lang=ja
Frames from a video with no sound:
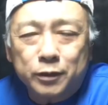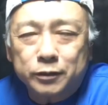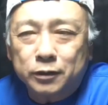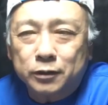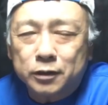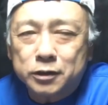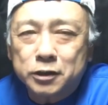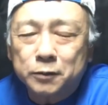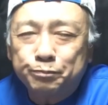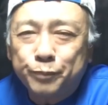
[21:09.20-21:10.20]
あってね、
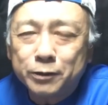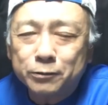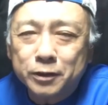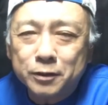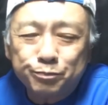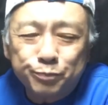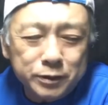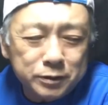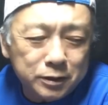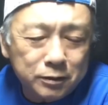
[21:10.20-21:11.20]
失敗を連
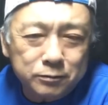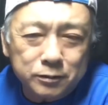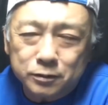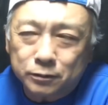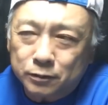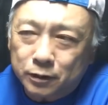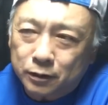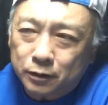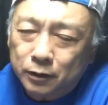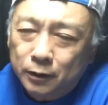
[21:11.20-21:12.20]
発してるんですよ
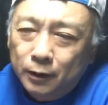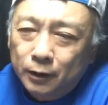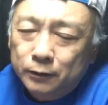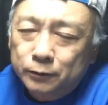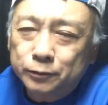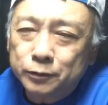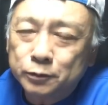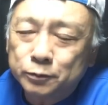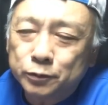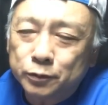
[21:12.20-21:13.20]
ね。
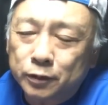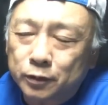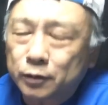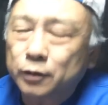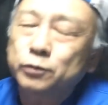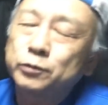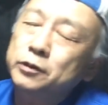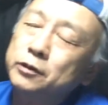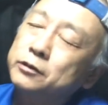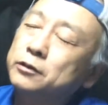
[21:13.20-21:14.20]
フィルムをね、あ、取り
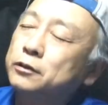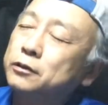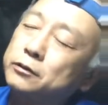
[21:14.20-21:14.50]
切ったと